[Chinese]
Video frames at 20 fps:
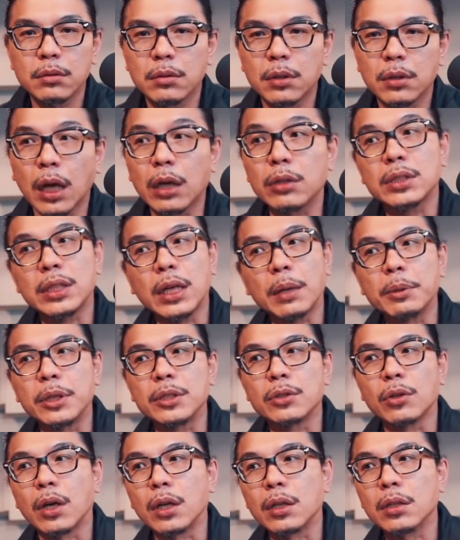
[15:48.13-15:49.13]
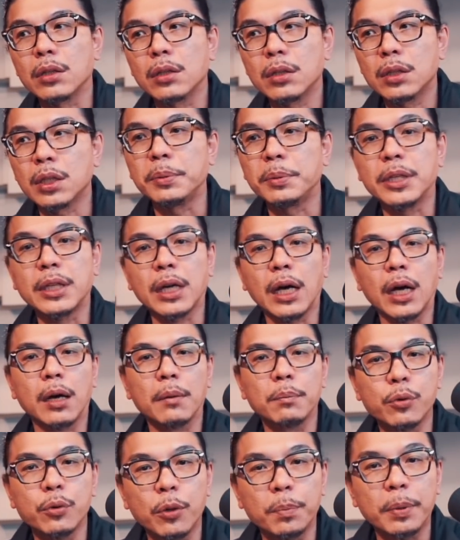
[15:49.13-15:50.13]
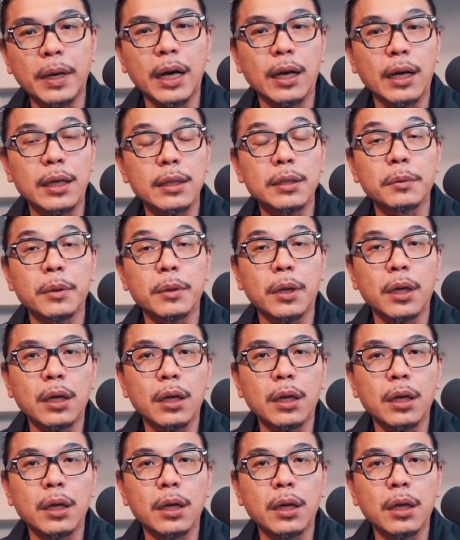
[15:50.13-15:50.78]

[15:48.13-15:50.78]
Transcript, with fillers: 还有其他变种啊，蒂比卡、波旁啊，对不对？